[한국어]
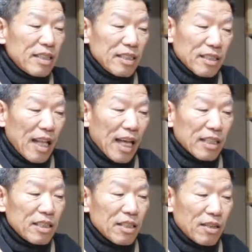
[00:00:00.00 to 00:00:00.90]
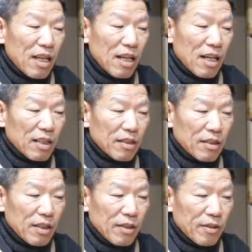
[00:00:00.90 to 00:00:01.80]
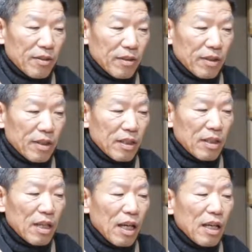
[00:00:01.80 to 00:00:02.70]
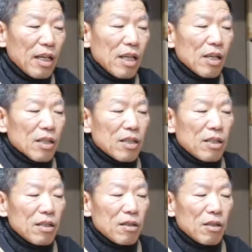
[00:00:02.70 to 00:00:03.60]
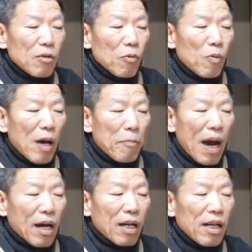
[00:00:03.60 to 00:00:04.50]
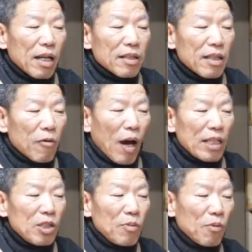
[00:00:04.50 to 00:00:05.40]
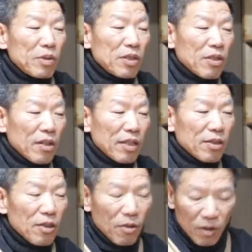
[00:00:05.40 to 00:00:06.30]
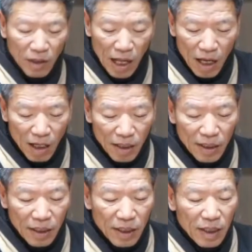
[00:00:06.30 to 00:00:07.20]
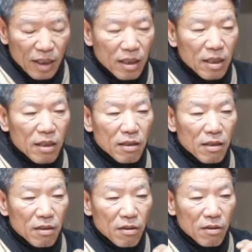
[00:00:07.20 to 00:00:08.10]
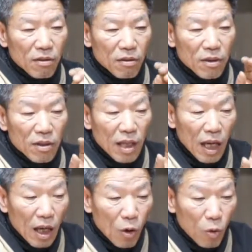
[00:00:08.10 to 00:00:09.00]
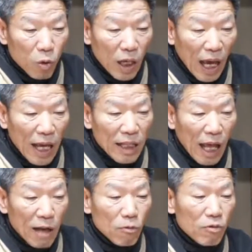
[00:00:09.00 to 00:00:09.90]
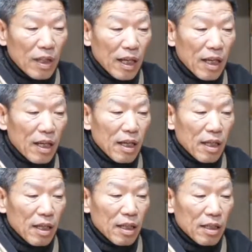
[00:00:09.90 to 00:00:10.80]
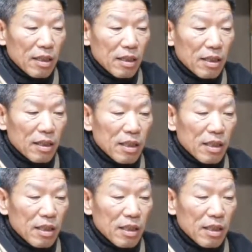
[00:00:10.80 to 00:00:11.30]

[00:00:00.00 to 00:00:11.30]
쓰지는 않으셨다라는 거예요. 이게 그 왜 박가래 하는데 관심이 없으셨겠어요. 그러나 그 어, 그렇게 그렇게 한, 한 군데 이